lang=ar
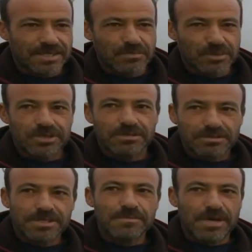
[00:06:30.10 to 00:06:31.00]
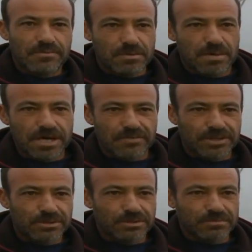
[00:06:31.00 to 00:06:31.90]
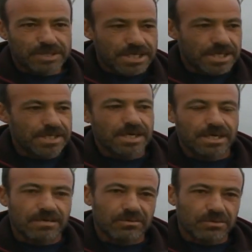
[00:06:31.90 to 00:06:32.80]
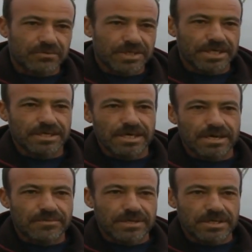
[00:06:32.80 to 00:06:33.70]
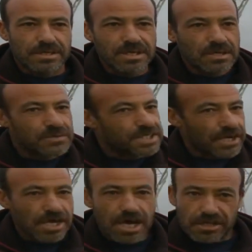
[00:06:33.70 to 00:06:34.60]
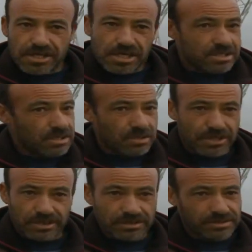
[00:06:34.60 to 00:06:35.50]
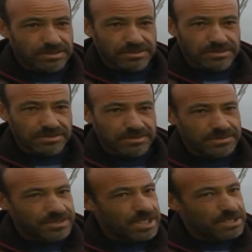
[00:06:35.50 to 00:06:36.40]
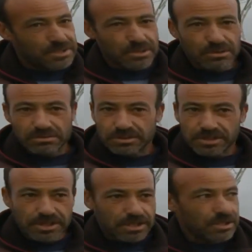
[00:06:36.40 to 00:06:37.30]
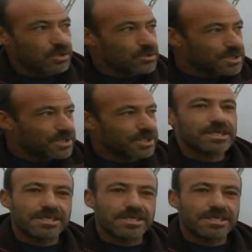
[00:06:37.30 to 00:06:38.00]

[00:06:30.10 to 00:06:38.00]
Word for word: على مده حنا معاه في في الثوم تنحيا نقولوا في التنقيه في الزريعه ثاني نزرعوا حنا زرع نزرعوا تنقيو حتى